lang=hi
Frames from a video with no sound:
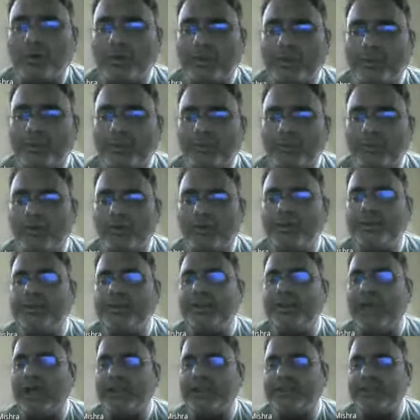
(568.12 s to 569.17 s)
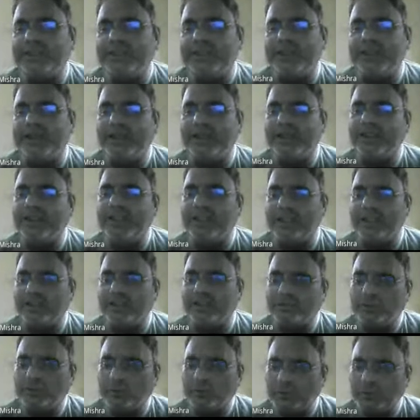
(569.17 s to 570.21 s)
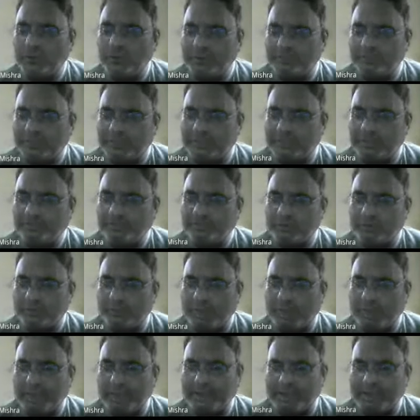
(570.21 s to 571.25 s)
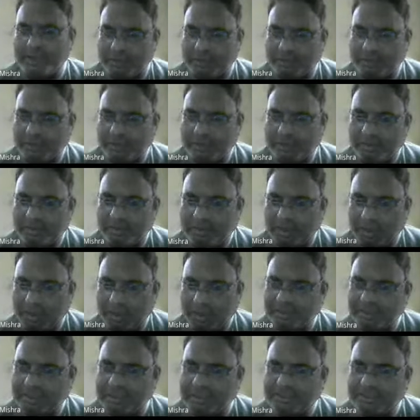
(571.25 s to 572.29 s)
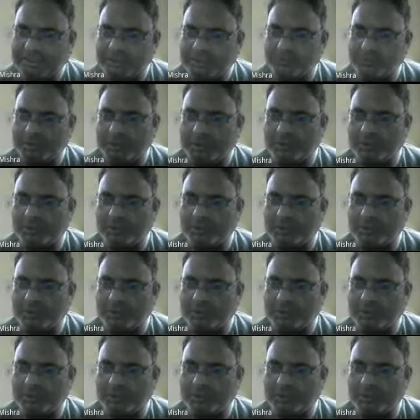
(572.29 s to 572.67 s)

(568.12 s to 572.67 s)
मतलब तुम्हारे अर्थात ईश्वर कह, कह रहे हैं कि तुम्हारे